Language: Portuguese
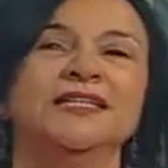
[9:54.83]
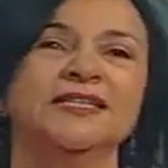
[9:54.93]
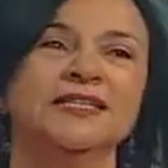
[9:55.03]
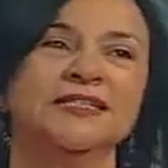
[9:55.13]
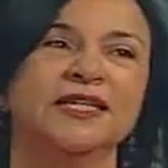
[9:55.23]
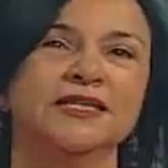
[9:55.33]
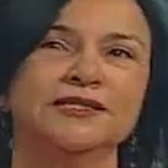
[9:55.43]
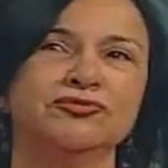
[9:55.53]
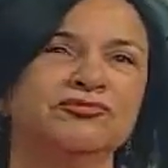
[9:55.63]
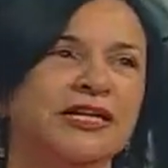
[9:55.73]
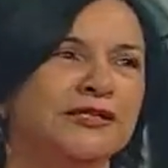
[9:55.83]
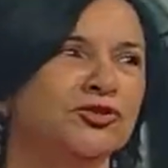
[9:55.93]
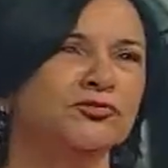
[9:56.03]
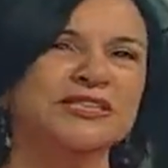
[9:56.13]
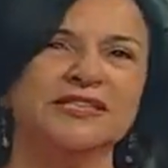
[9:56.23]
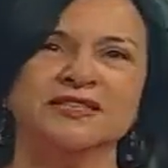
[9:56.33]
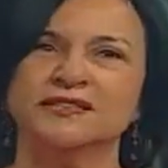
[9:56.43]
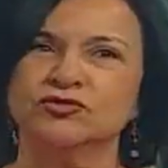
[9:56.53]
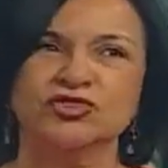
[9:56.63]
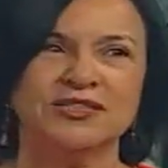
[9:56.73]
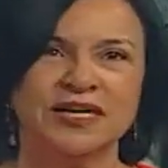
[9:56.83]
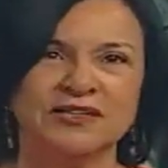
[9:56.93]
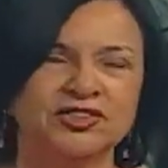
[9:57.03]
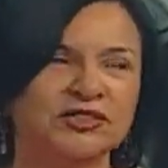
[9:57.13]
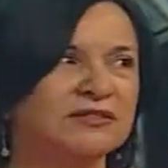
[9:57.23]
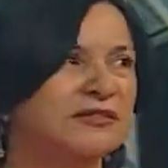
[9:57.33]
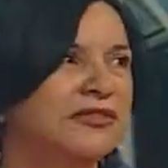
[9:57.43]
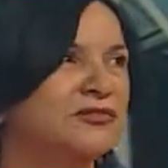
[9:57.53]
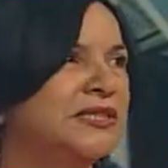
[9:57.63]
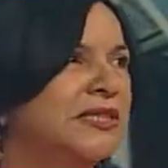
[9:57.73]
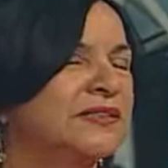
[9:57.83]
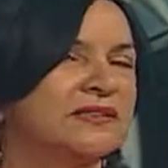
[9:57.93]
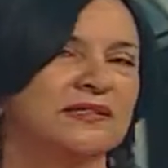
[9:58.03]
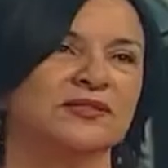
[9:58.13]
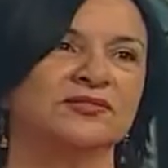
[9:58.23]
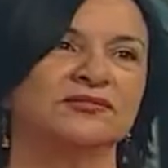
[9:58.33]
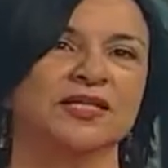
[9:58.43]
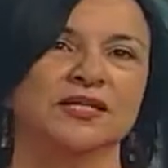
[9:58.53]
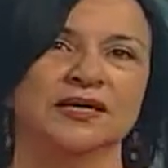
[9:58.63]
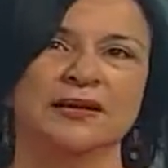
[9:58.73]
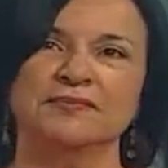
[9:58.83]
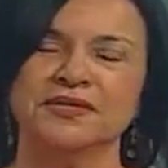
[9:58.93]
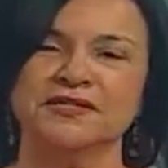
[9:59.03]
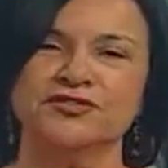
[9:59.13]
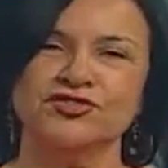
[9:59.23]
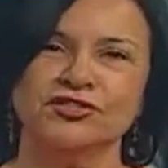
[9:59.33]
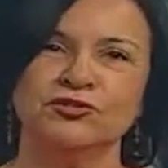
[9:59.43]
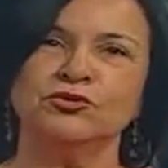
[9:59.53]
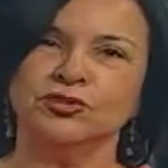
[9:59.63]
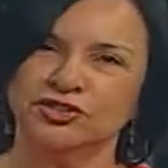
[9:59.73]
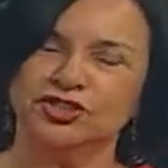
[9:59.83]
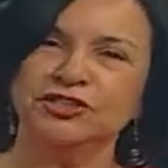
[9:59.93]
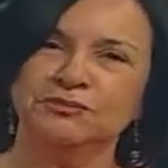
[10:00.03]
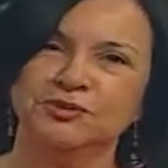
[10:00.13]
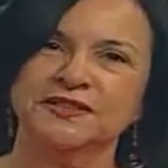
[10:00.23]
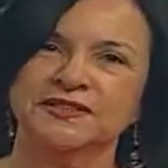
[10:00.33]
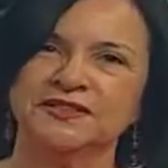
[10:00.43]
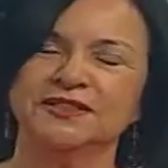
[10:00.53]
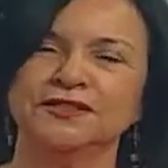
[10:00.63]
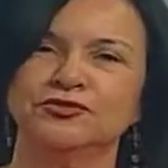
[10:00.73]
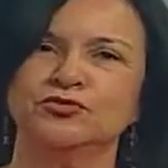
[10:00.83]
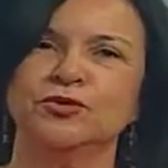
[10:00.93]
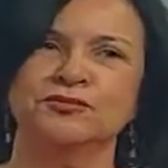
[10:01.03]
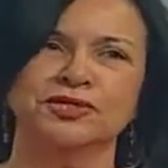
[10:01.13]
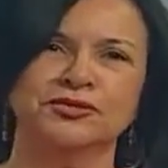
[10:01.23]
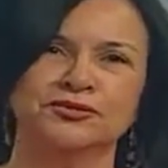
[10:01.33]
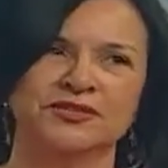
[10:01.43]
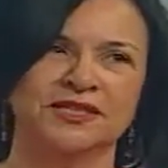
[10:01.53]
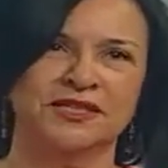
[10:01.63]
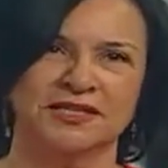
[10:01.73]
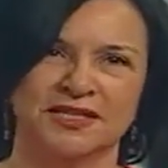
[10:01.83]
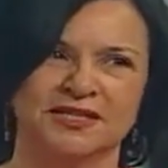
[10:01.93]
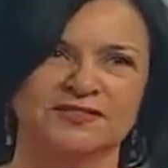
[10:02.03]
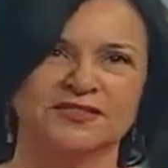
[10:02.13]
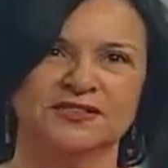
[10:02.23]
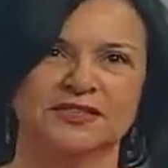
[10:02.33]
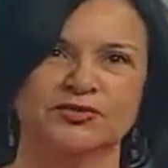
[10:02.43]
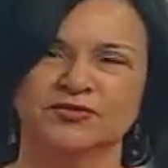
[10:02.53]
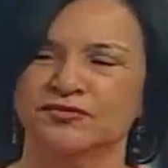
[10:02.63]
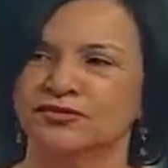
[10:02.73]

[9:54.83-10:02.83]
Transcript: que tem, não tem nenhuma intenção didática, é uma intenção apenas de curtir a poesia, os momentos agradáveis da conviv de